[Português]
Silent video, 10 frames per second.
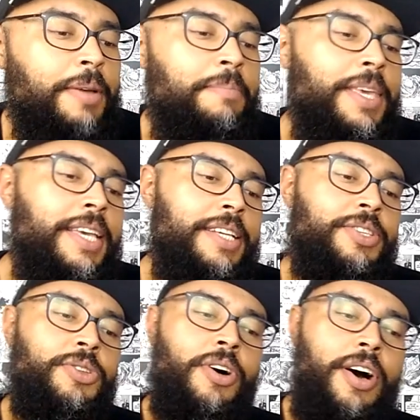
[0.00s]
minha
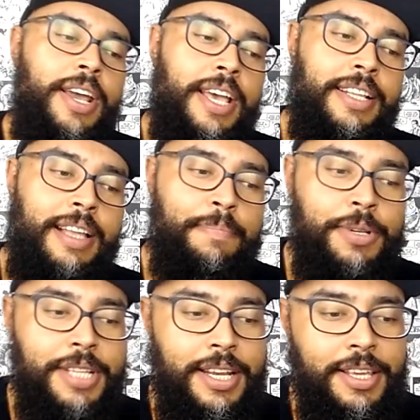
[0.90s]
história tá
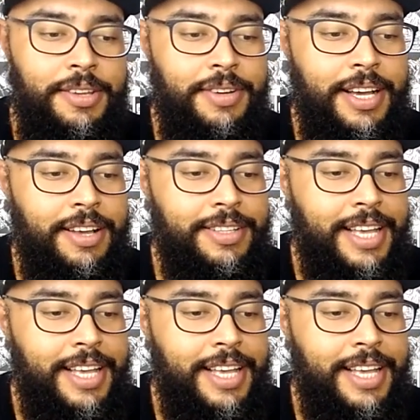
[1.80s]
postada aqui no canal